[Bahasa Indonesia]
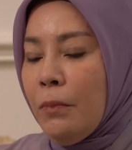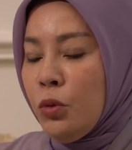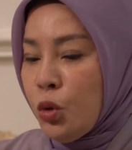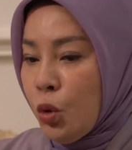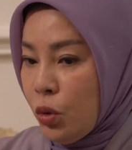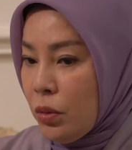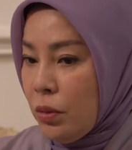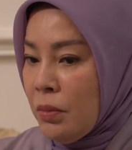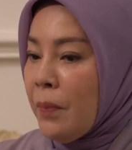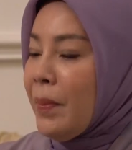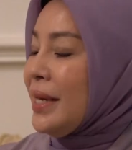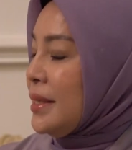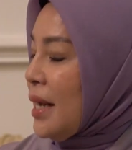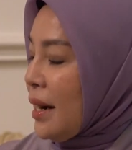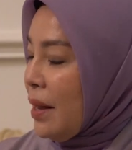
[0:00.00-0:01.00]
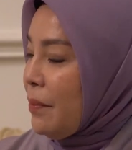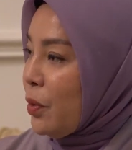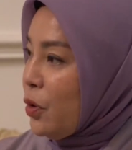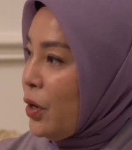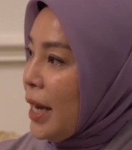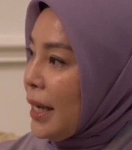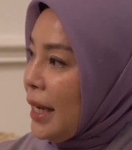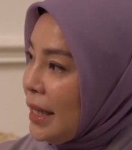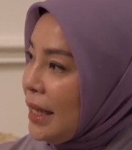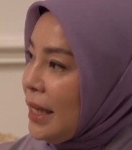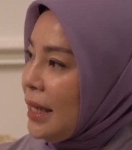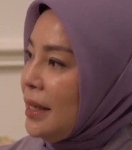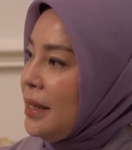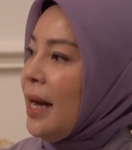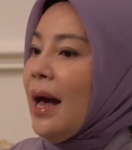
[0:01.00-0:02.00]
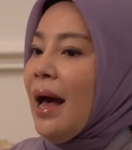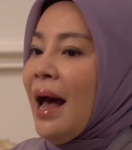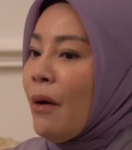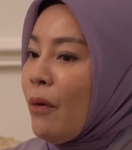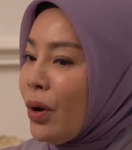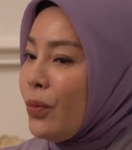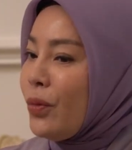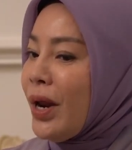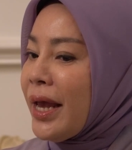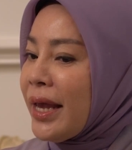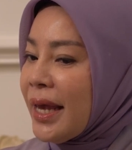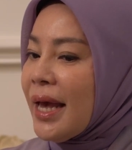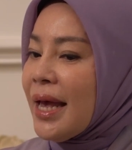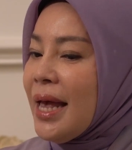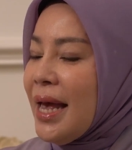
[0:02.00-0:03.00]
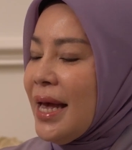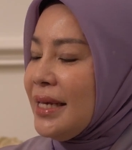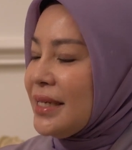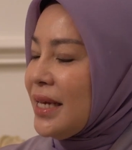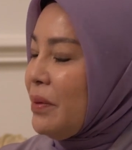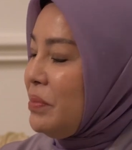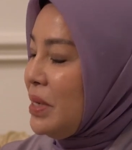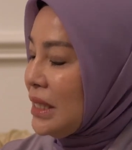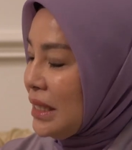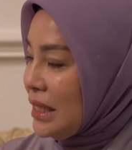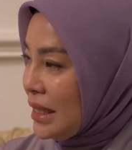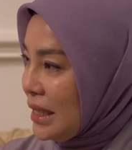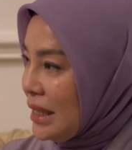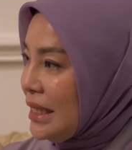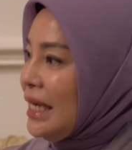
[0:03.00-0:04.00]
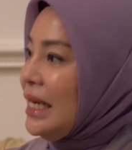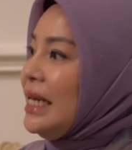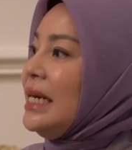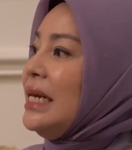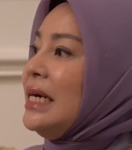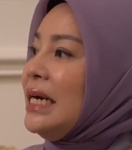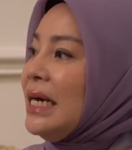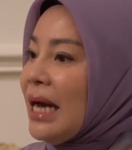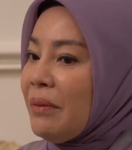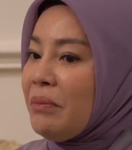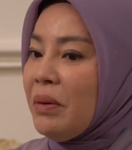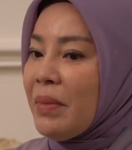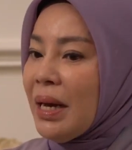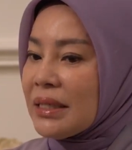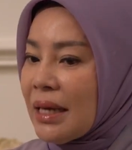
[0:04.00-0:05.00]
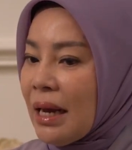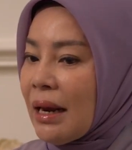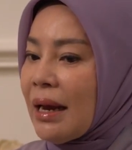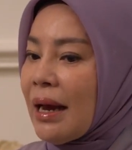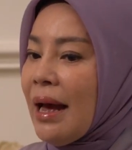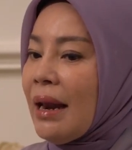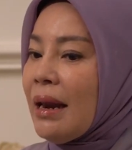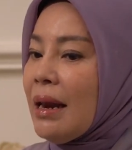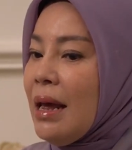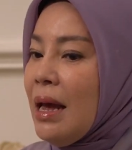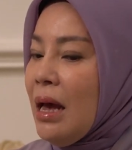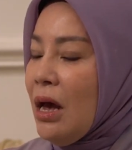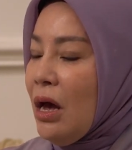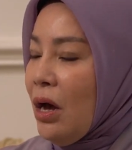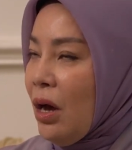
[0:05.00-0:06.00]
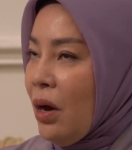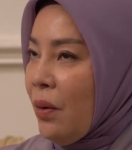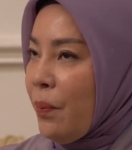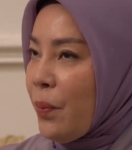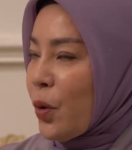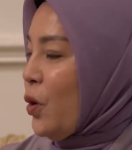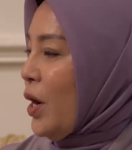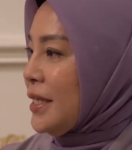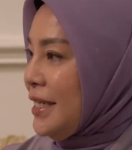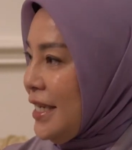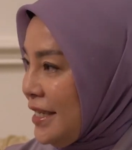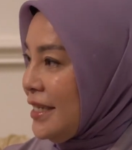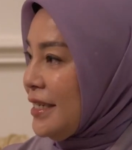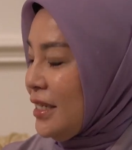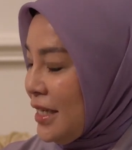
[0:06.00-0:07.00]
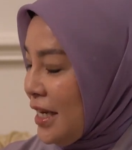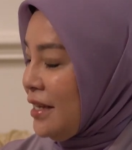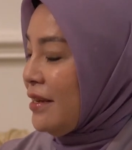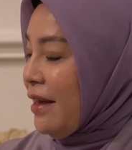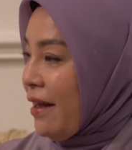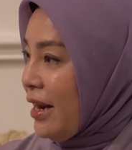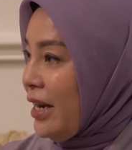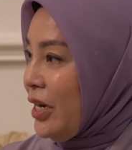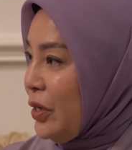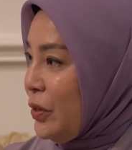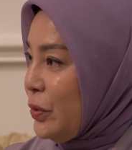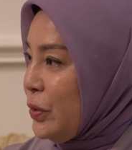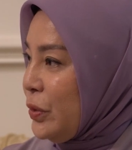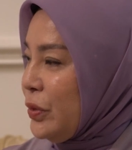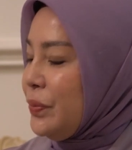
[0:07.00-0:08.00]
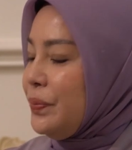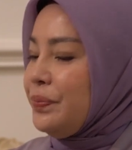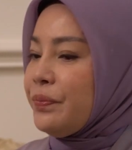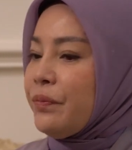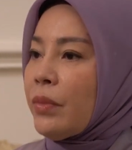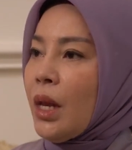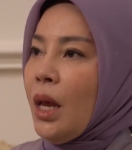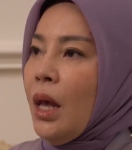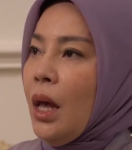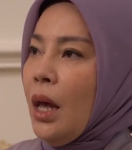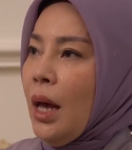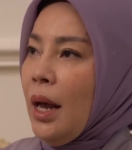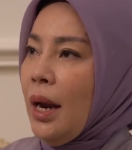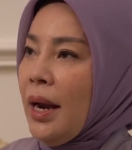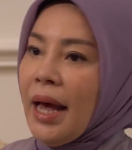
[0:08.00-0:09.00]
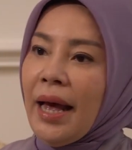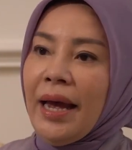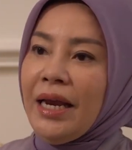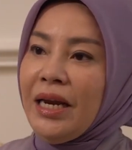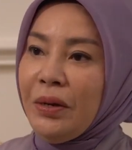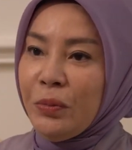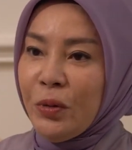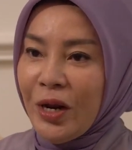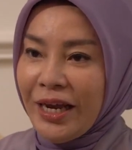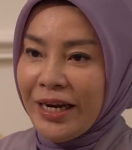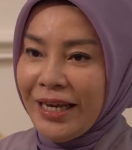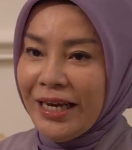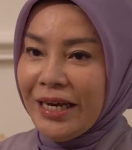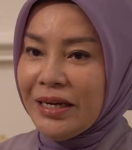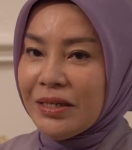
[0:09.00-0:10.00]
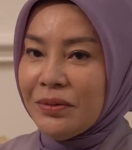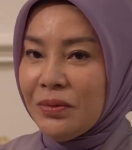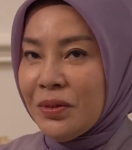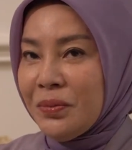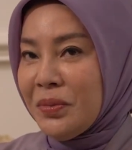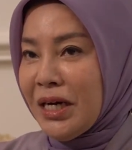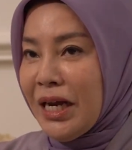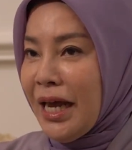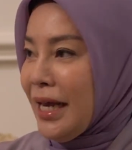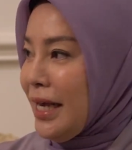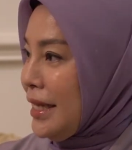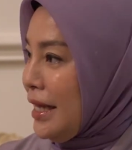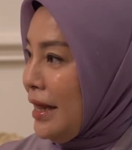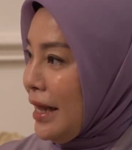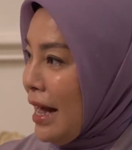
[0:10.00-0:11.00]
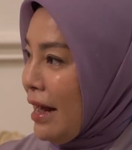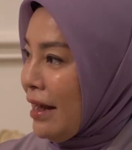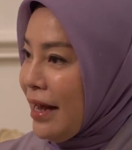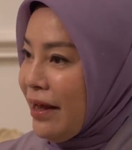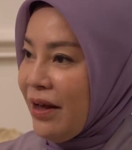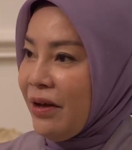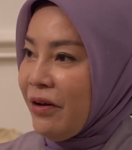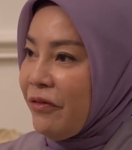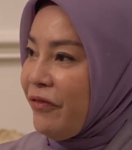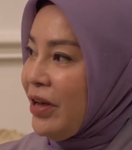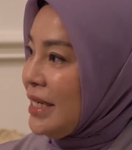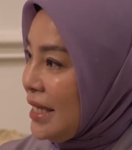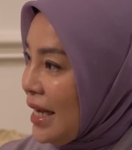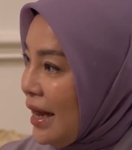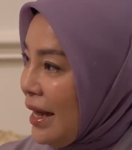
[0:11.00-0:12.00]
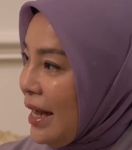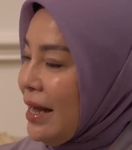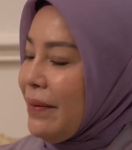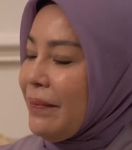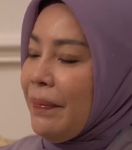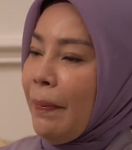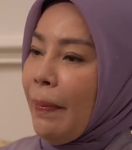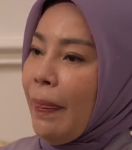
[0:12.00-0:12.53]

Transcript: untuk memasarkan produk ini. Ya, awal mulainya saya bisnis ini dengan memasarkan uh, produk skincare ini dulu. Nah, ini mulai nih eh, mengenai tentang uh, facial ya.